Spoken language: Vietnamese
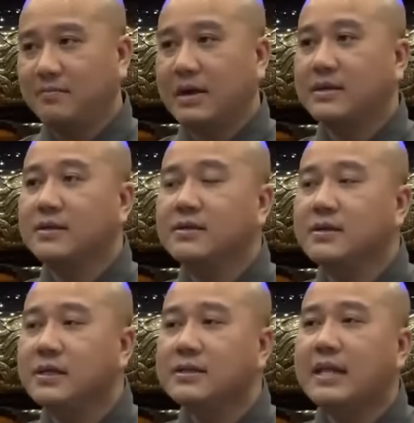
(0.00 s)
Mà những
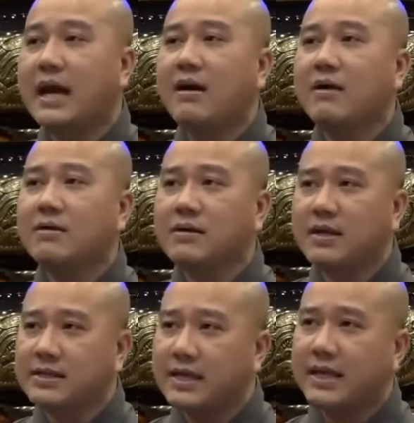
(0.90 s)
người y tá họ
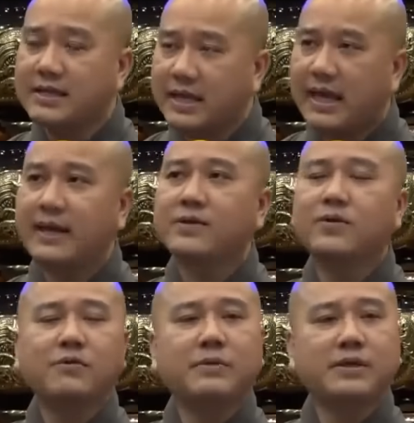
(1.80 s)
rất là nhẹ nhàng
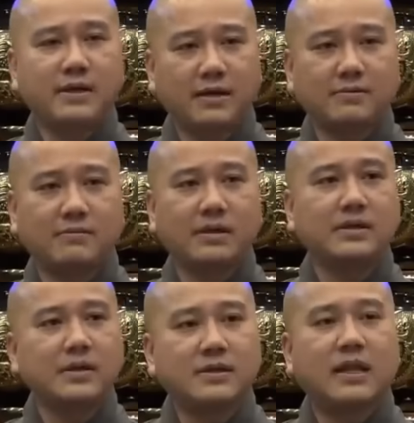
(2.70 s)
đối với bệnh nhân, mà
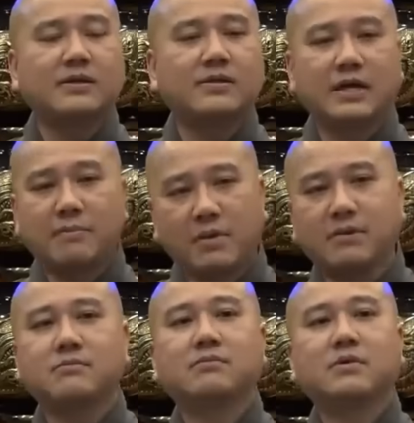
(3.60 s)
nhất là người đã
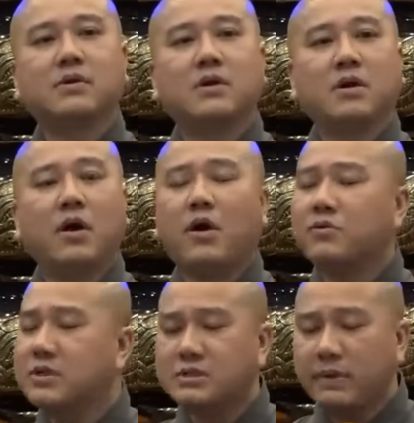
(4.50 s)
mất,
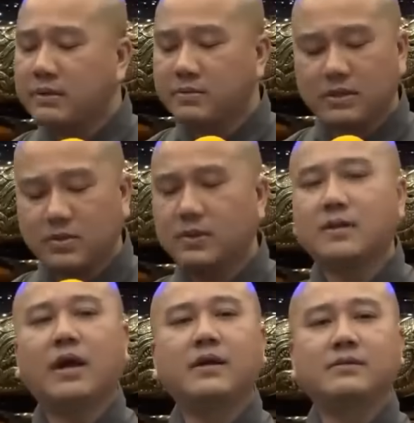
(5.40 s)
họ respect mình tuyệt
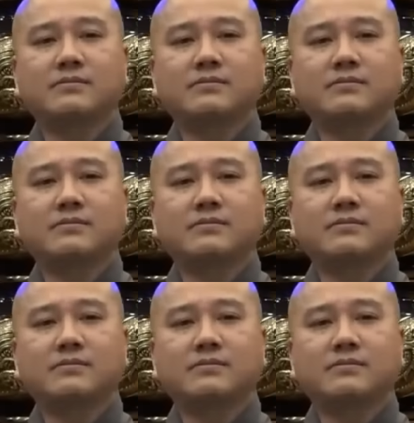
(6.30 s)
đế,